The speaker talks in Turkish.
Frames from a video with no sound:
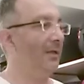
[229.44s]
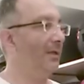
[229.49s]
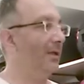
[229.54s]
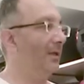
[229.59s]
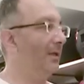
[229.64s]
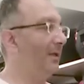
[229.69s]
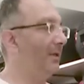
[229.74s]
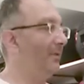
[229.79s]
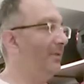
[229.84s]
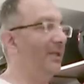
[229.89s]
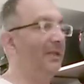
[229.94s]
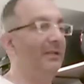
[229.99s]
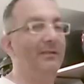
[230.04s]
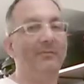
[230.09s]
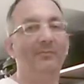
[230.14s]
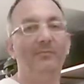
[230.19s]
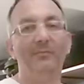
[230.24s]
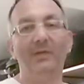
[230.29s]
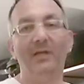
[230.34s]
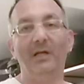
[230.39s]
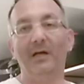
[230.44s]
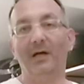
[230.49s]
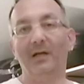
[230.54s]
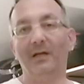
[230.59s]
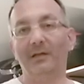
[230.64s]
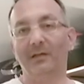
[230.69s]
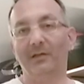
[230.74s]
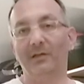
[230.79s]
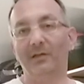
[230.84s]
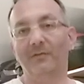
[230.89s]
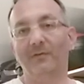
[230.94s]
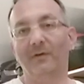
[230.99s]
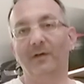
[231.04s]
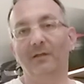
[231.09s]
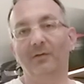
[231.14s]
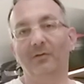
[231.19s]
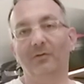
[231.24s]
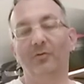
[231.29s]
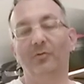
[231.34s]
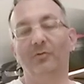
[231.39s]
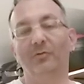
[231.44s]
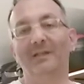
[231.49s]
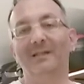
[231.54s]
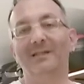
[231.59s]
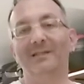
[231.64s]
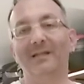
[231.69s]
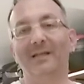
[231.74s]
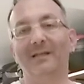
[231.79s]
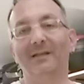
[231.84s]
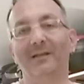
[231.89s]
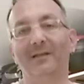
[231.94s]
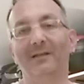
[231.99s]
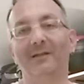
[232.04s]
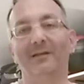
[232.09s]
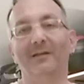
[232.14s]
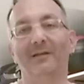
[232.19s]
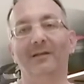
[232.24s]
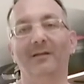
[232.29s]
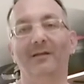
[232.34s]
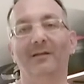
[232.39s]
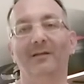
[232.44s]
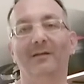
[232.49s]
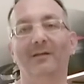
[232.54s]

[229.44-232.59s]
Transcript: e, bir de bir arkadaş vardı o dirseklik e,